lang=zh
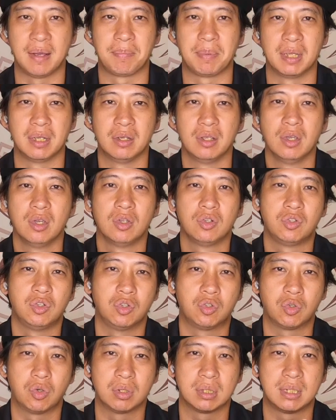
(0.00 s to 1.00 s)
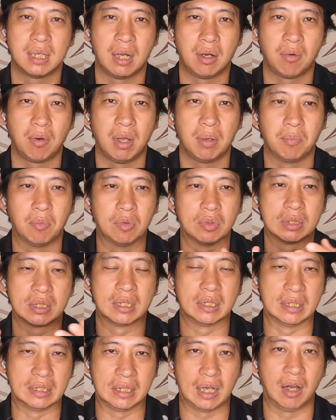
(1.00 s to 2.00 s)
那边去做相关摩托
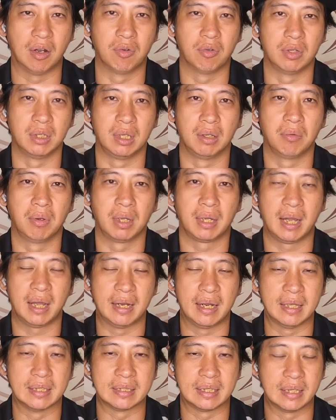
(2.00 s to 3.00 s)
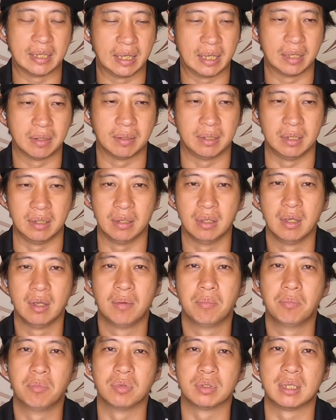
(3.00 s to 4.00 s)
车的讨论，因为看来在那里
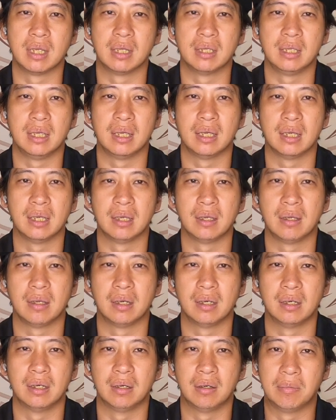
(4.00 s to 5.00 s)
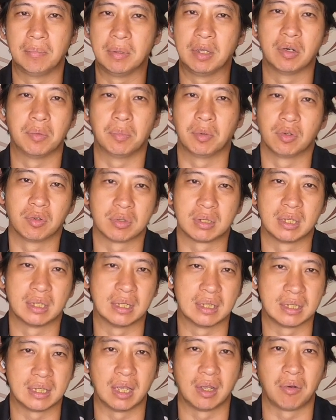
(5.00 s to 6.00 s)
目前也呃没有摩托车
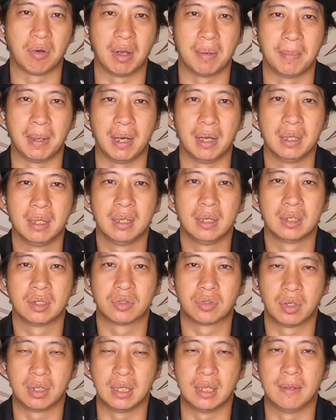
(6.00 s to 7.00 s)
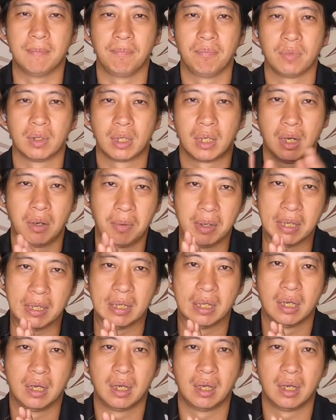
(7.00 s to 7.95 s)
的这一块嘛，所以各位